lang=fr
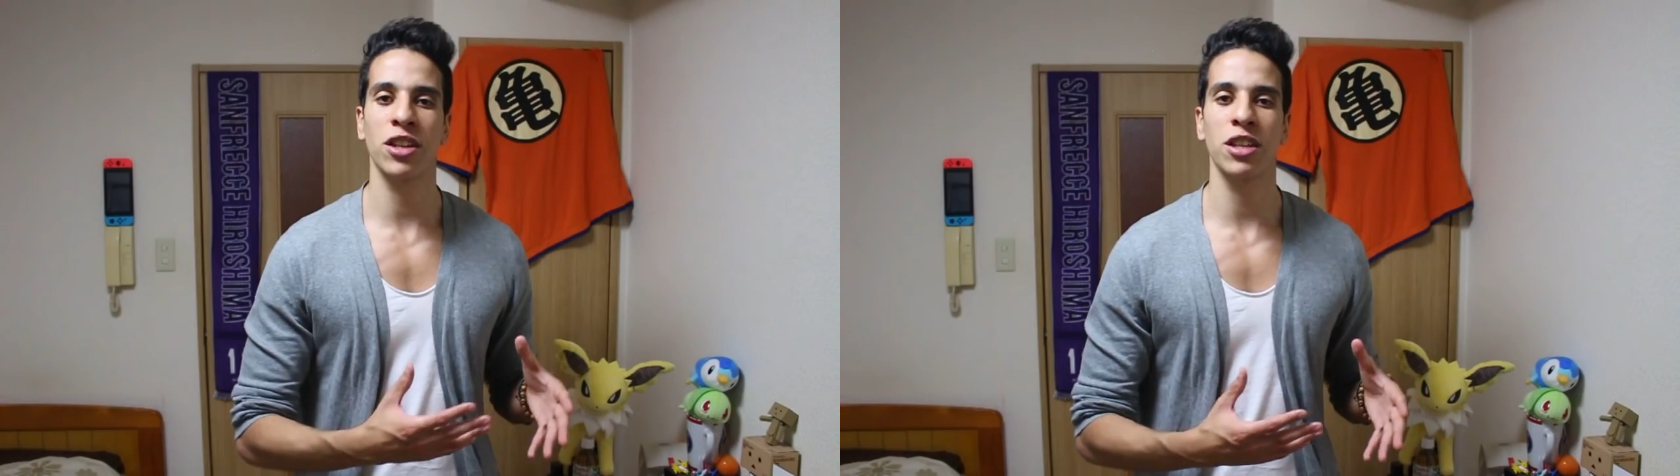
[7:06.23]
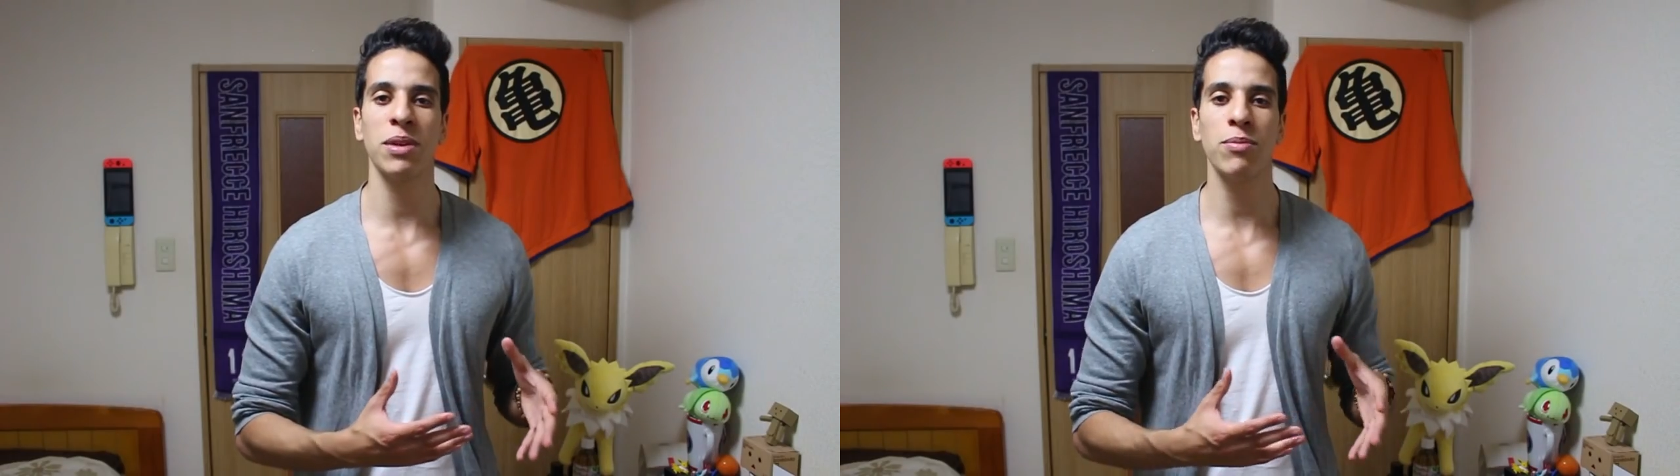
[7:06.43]

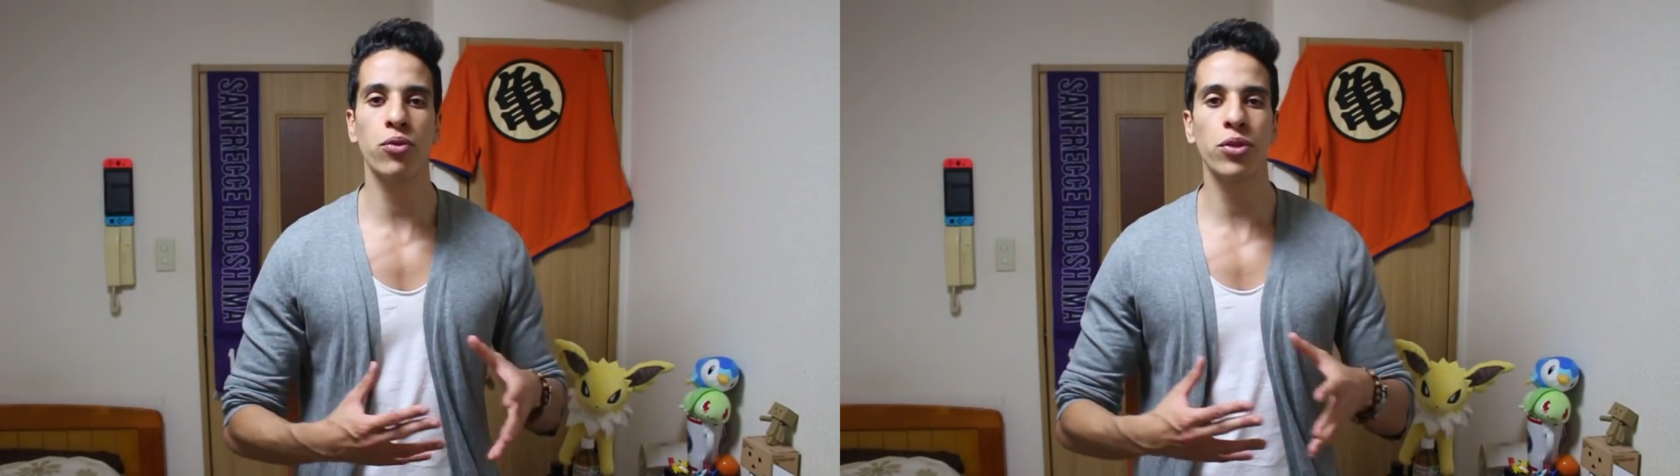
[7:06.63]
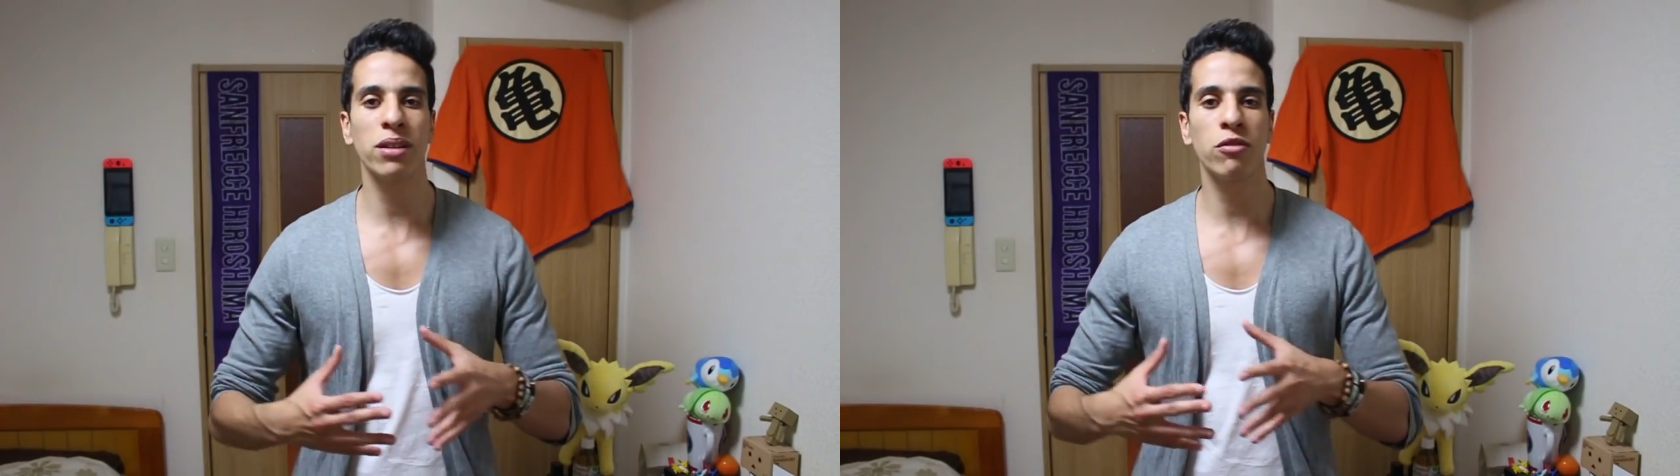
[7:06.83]
d'animé
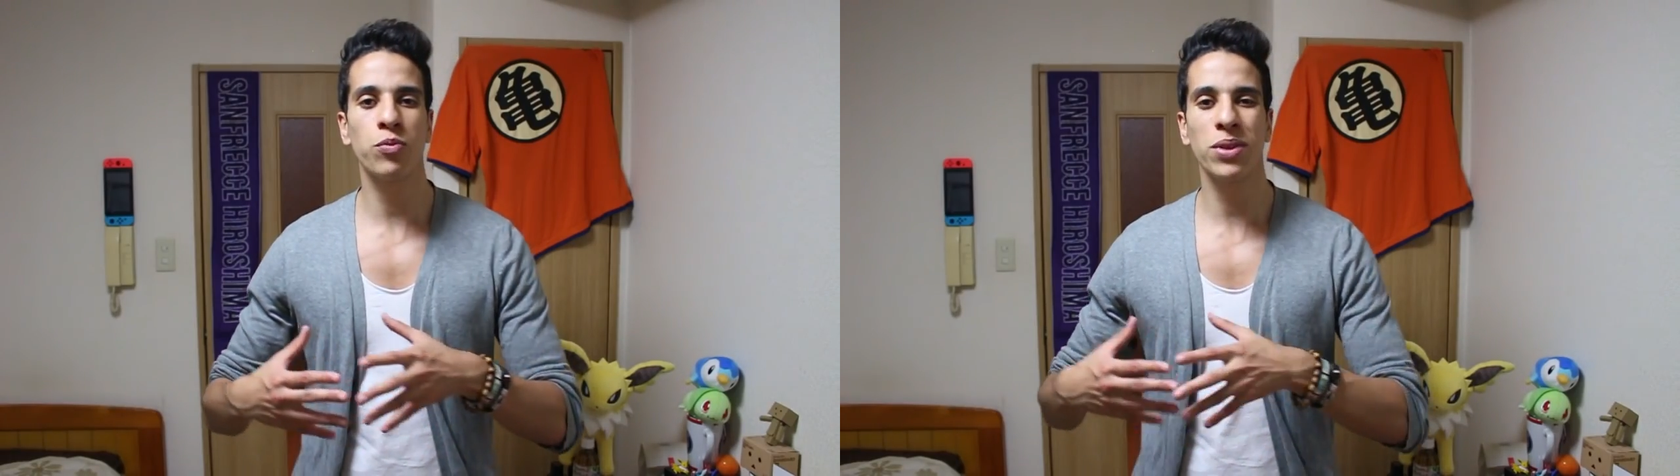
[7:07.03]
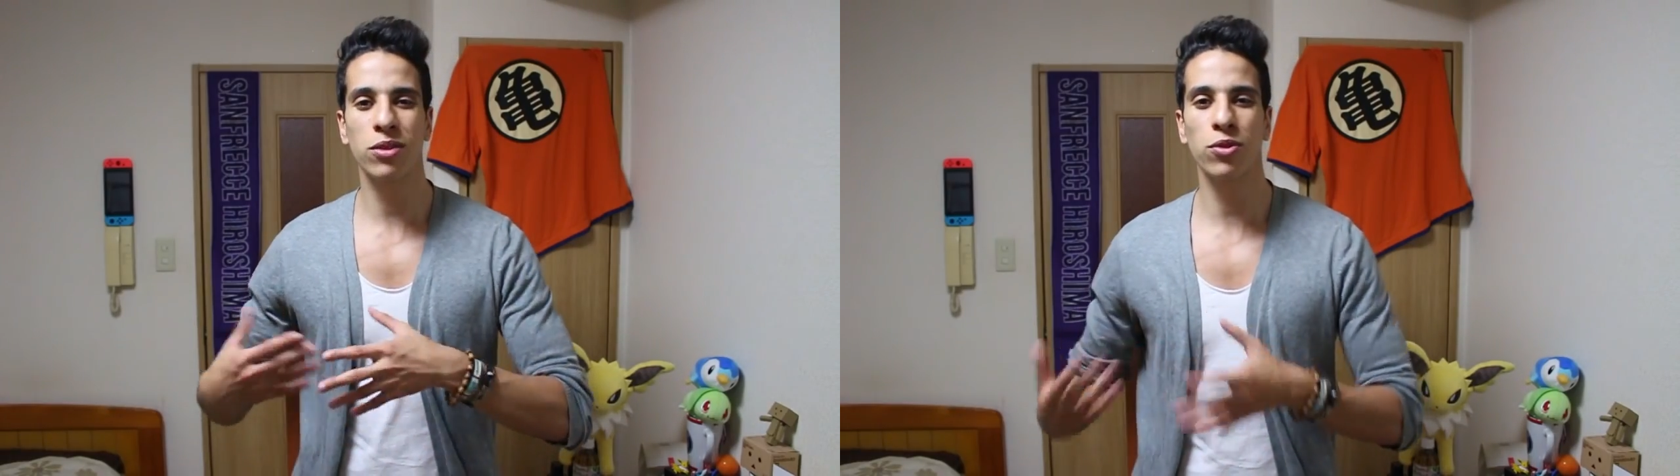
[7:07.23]
pour
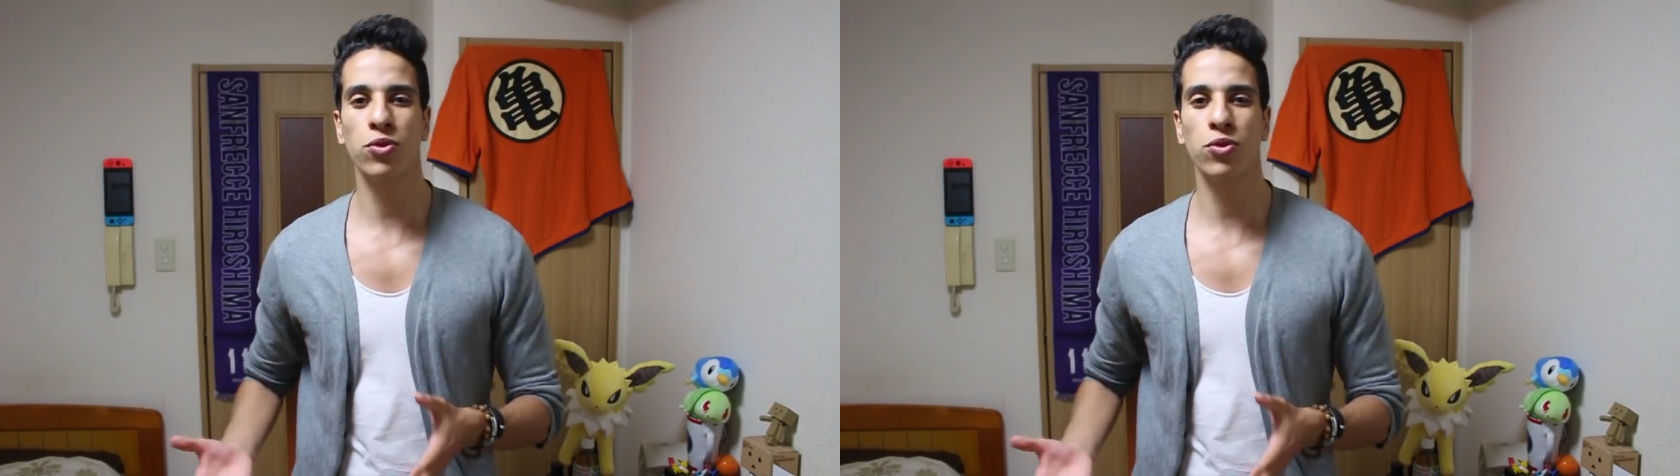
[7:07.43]
développer son